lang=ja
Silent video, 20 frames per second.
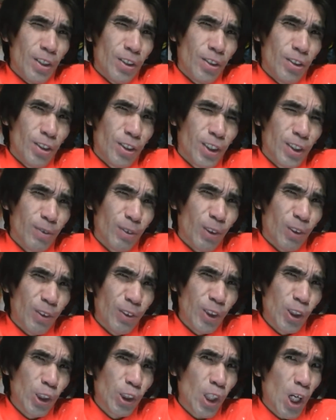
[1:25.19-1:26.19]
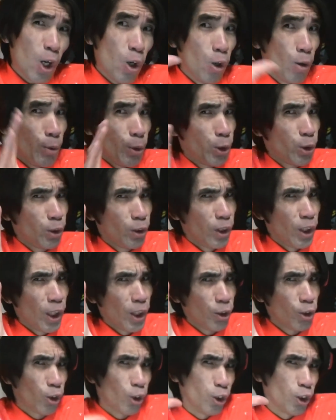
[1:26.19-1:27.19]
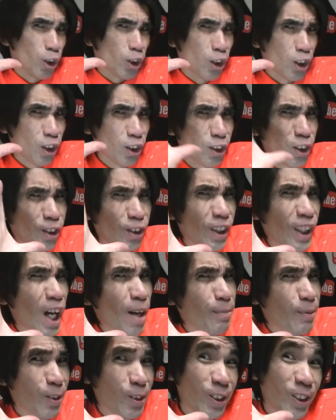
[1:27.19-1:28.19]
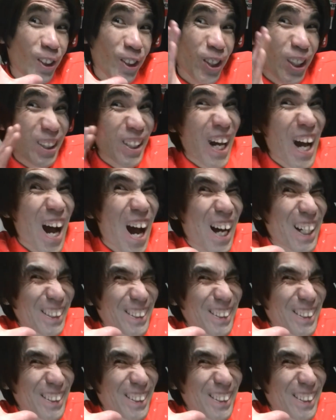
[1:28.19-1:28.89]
YouTube FanFest応募するんで、そこんとこよろしくな、文人でした。